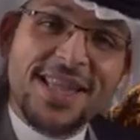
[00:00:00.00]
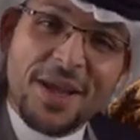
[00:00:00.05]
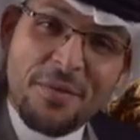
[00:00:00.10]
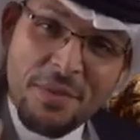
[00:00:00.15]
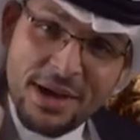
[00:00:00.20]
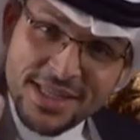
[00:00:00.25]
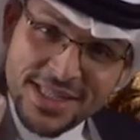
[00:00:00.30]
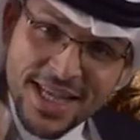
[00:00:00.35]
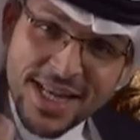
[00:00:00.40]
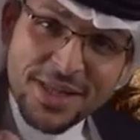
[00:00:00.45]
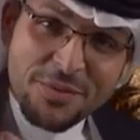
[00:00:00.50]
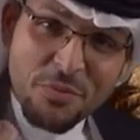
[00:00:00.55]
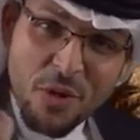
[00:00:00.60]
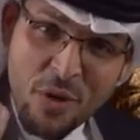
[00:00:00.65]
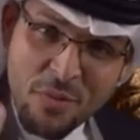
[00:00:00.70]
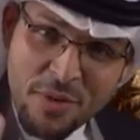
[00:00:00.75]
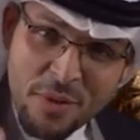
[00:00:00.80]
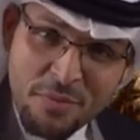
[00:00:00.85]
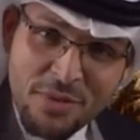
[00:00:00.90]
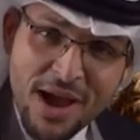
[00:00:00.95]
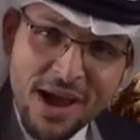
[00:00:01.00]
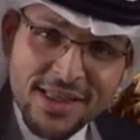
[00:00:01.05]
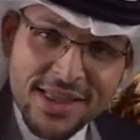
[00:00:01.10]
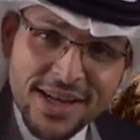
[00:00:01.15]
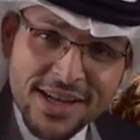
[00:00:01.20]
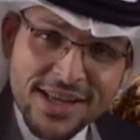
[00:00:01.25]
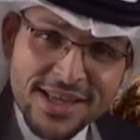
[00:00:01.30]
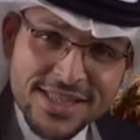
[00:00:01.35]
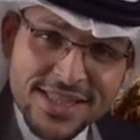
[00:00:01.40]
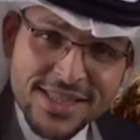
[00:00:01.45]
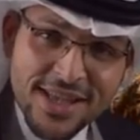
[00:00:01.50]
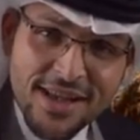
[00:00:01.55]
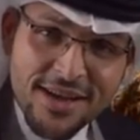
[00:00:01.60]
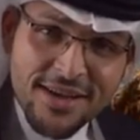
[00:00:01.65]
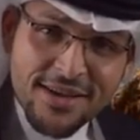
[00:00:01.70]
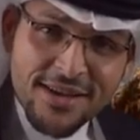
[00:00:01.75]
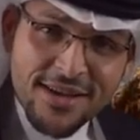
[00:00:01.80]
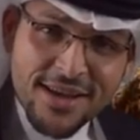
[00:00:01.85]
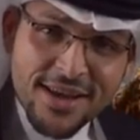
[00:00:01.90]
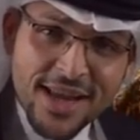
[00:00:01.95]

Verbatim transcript: أنت ما زلت مؤمن بهذه القصة؟